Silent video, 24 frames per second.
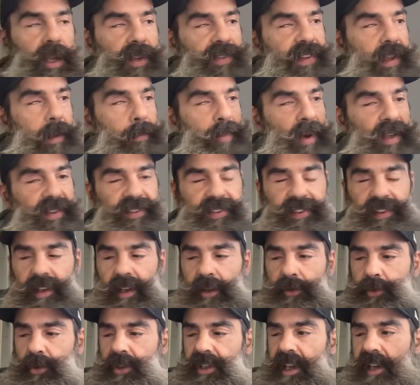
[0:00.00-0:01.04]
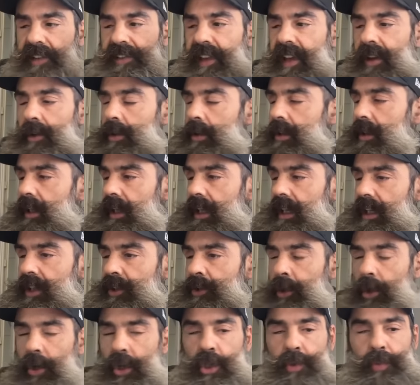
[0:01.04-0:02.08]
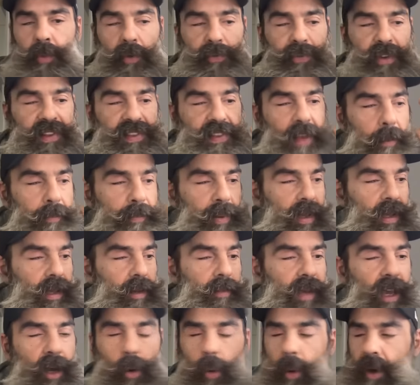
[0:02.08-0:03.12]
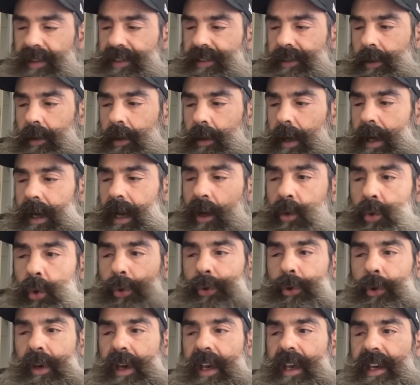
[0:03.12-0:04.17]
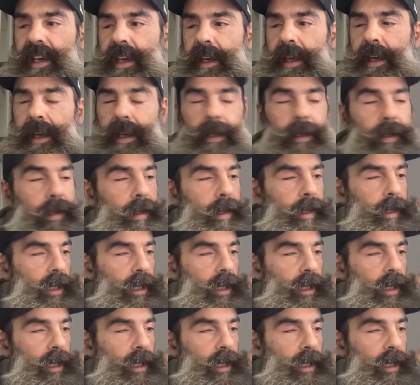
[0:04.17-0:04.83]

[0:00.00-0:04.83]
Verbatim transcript: T'es passé du catégorie de je me fais taper mes croissants à la cour de récré